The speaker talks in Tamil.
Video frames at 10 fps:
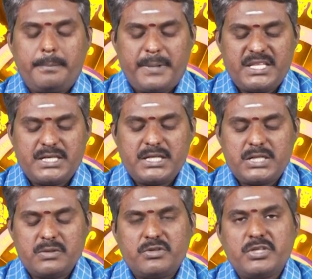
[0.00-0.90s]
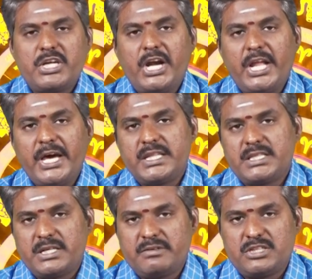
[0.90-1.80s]
பதினெட்டு ஒன்று
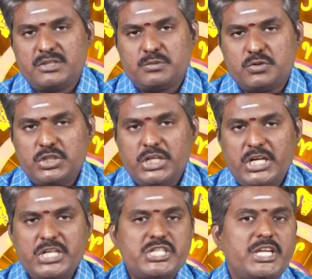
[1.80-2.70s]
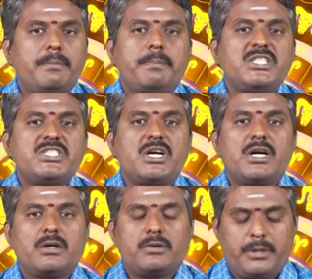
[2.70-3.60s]
ரெண்டாயிரத்தி இருபத்தி மூணு இன்றைய
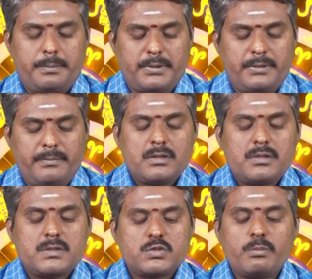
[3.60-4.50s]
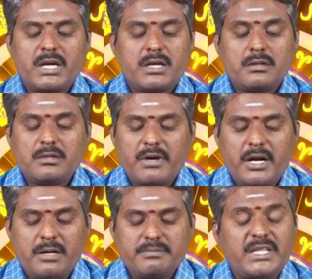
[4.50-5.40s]
பஞ்சாங்க குறிப்பு சுபக்கிருது
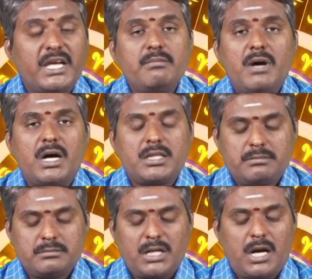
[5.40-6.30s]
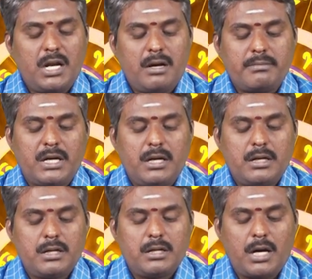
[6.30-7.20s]
வருடம் தை மாதம் நாலாம் நாள்
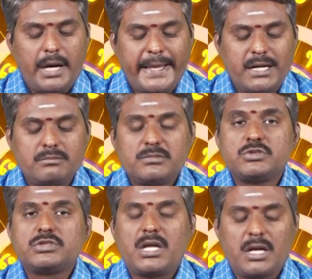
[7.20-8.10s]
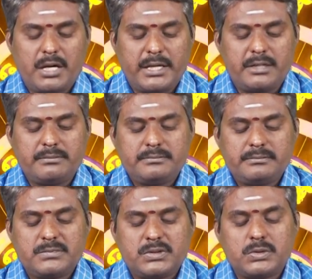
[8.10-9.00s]
அயனம் உத்தராயணம்
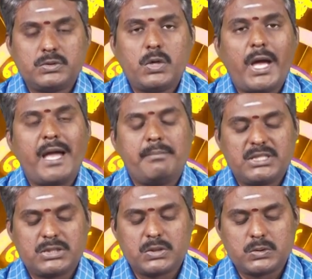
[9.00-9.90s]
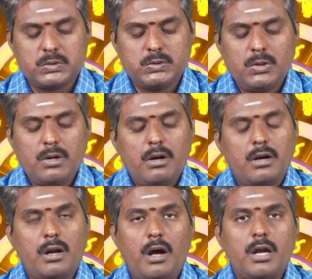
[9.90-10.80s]
ருது ஹேமந்த ருது
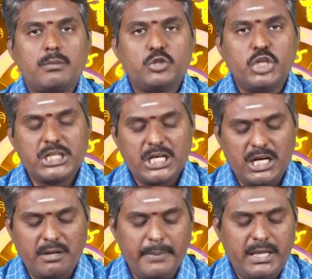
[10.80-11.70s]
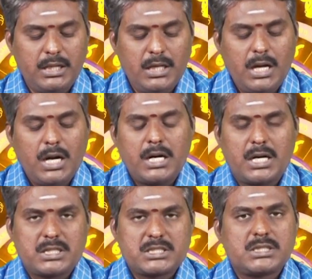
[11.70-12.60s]
நாள் புதன்கிழமை
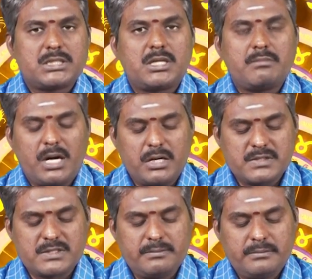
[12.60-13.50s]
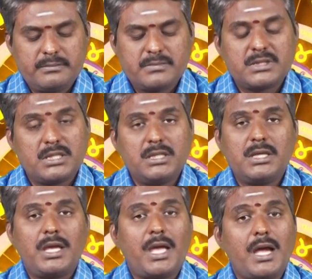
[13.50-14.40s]
நட்சத்திரம் அனுசம்
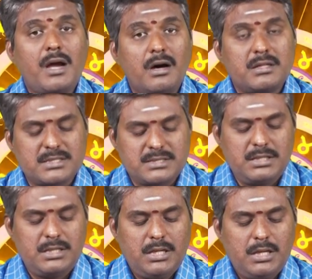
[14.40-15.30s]
திதி ஏகாதசி